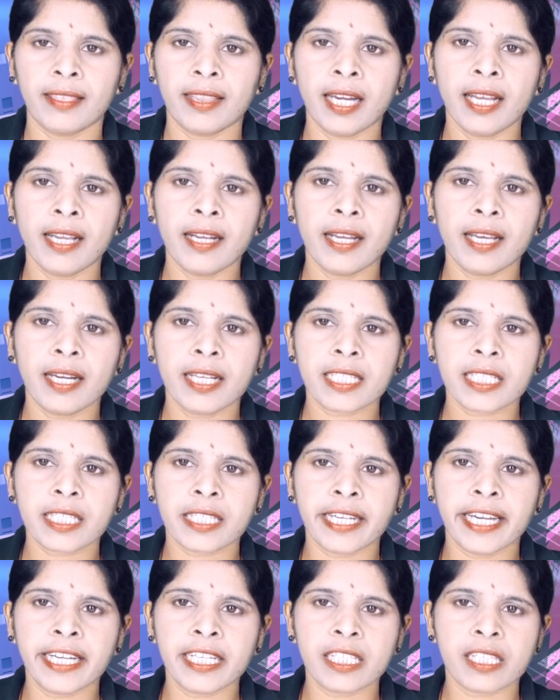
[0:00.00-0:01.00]
తెలంగాణ
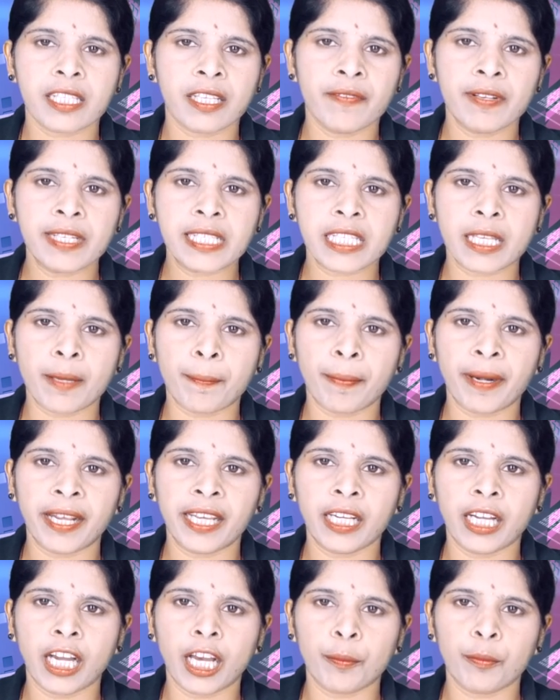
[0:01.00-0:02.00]
స్టేట్ సివిల్ సప్లై
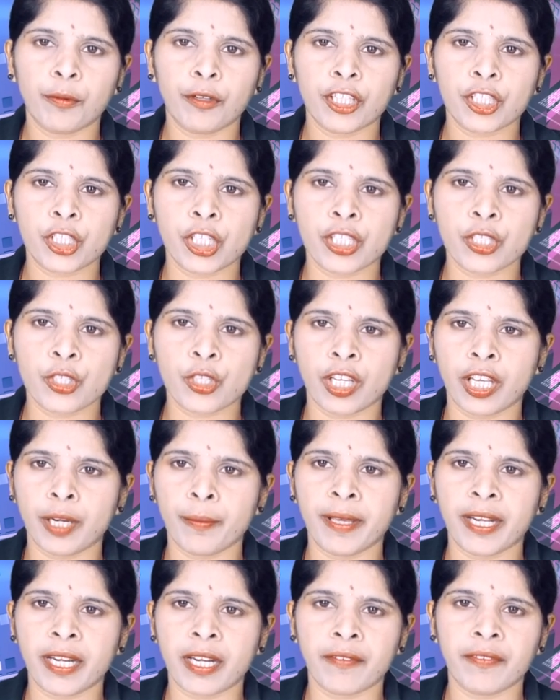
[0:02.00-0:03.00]
కార్పొరేషన్
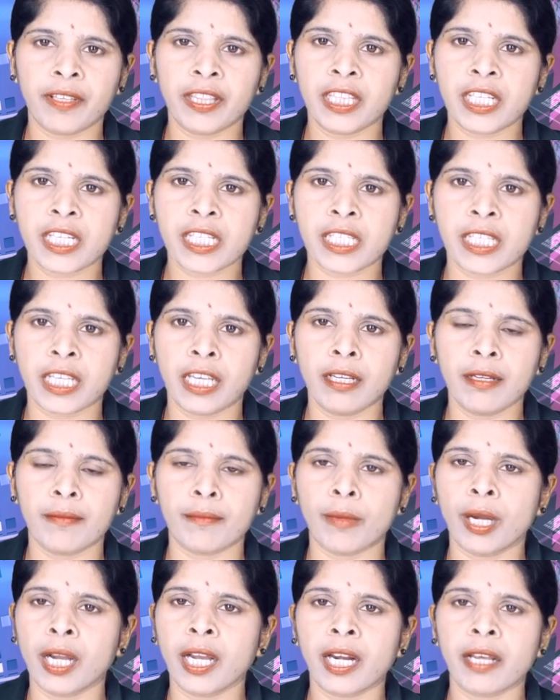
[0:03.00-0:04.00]
చైర్మన్ రవీందర్ సింగ్
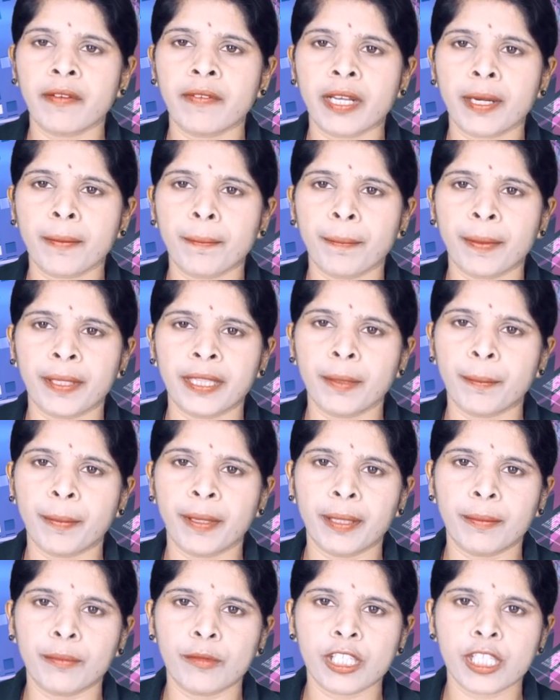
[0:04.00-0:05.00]
మంగళవారం
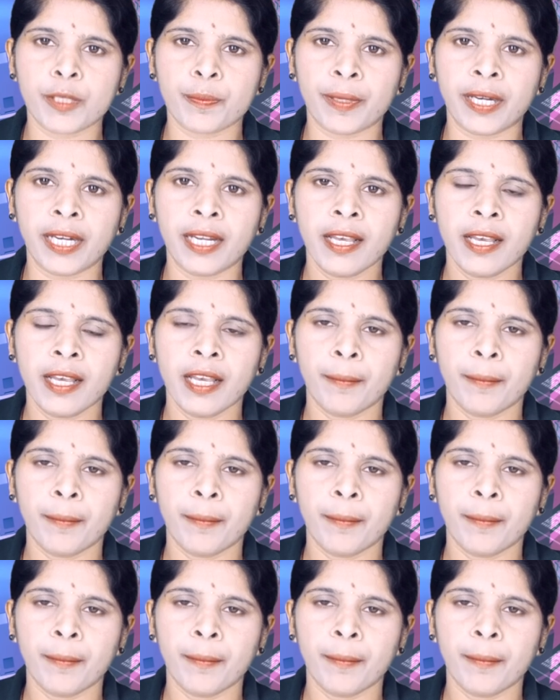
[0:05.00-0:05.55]
పెద్దపల్లి మున్సిపల్